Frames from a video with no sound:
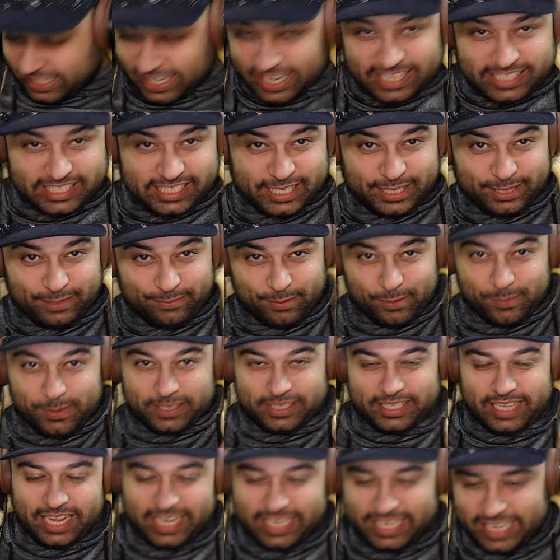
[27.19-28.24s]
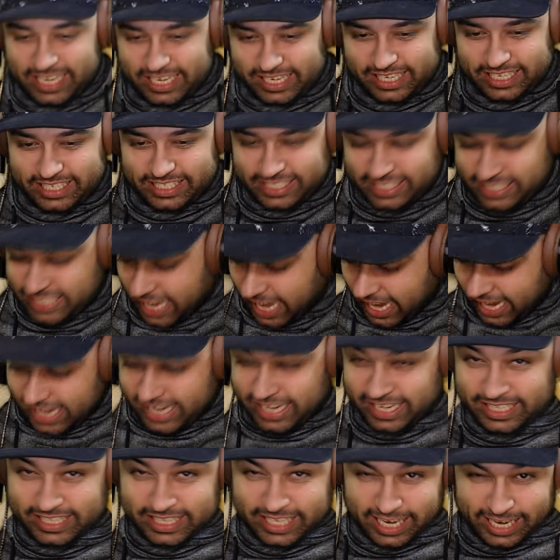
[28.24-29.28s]
هسه بالبطانيه يعني الساعه
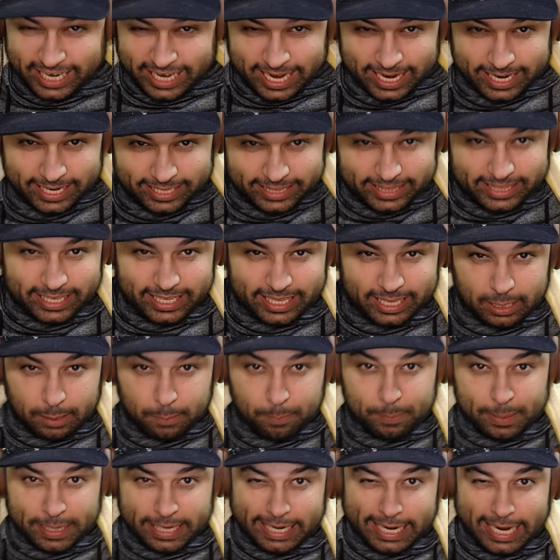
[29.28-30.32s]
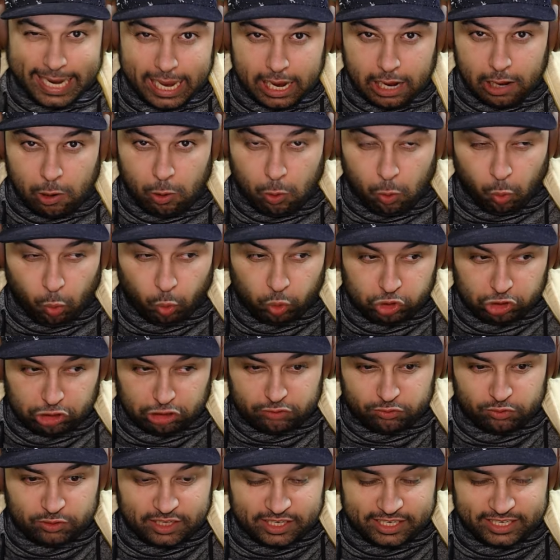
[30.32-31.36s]
عندنا ثلاثة بالليل
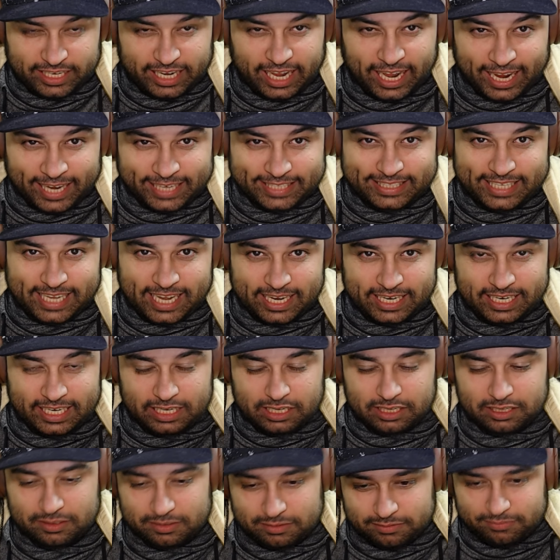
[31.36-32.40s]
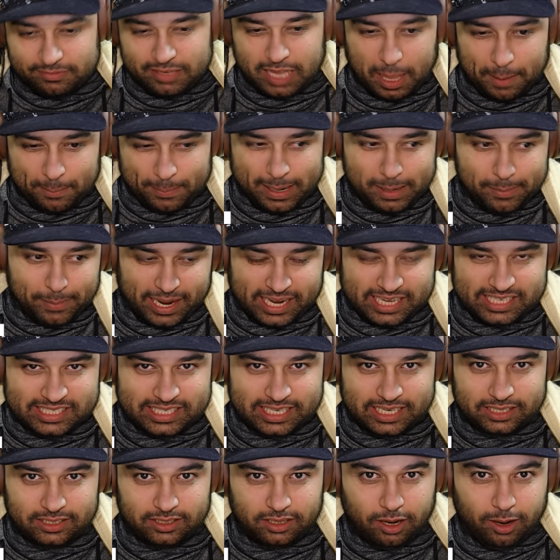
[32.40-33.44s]
وتعرفون انا قاعد يعني
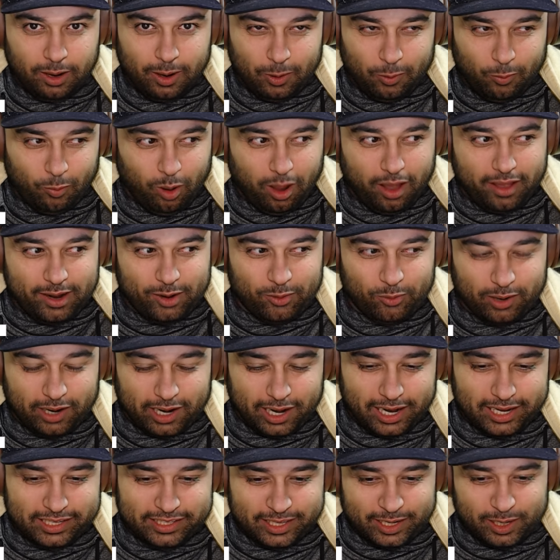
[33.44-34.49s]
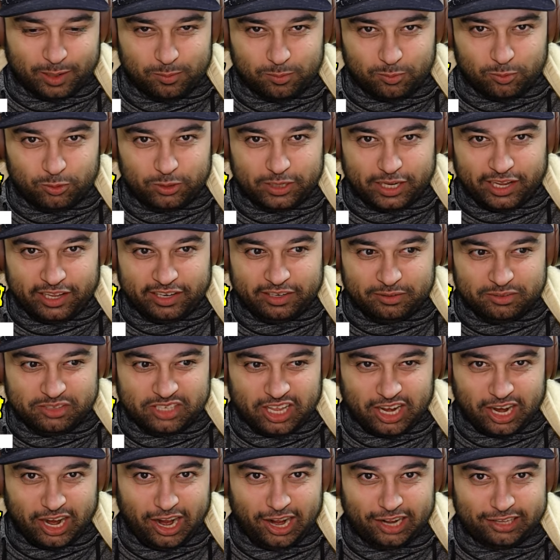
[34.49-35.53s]
بالمخزن وخايل وراي ترى مو يعني
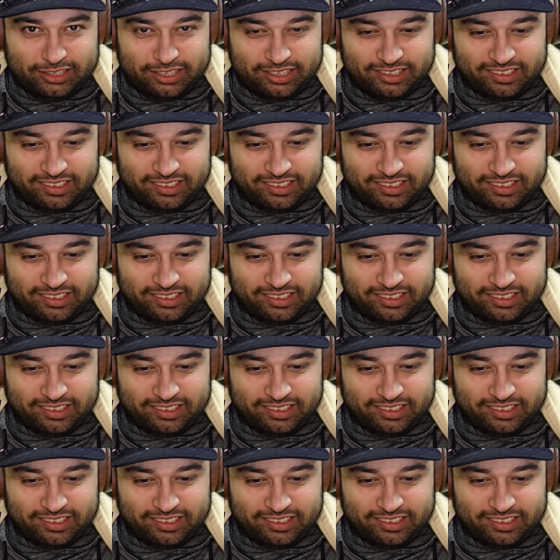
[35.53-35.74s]
صراحه